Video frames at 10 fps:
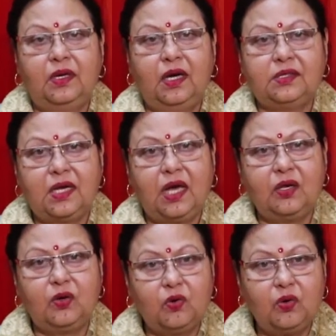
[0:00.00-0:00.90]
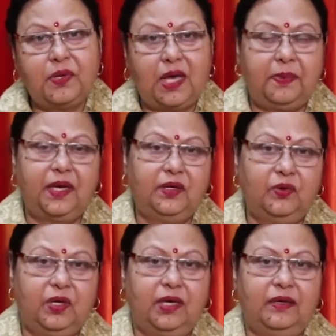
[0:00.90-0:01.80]
हज़ारों
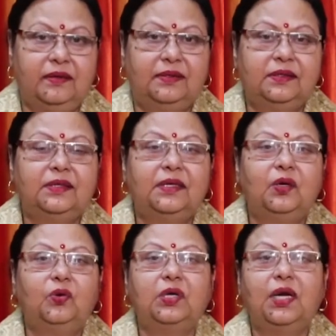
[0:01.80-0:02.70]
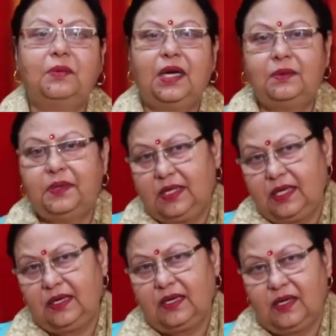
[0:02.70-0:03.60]
व्यापारियों ने उनका माल भर
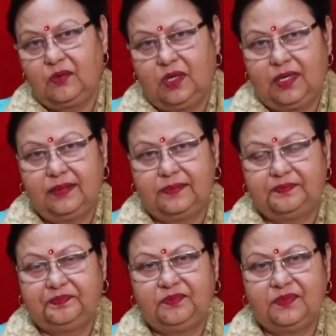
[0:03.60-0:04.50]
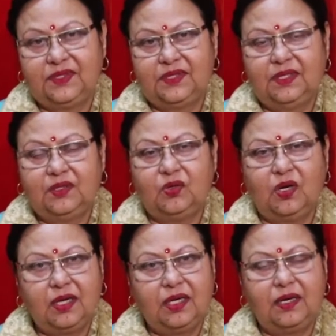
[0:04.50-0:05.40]
के रखा हुआ है तो
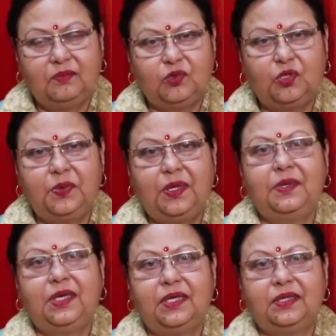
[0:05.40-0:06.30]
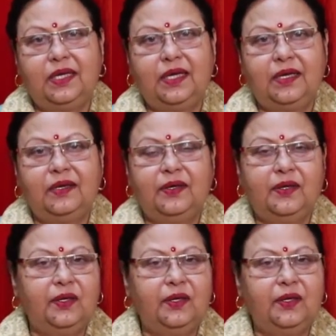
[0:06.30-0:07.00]
अगर हम कुछ भी अभी करते हैं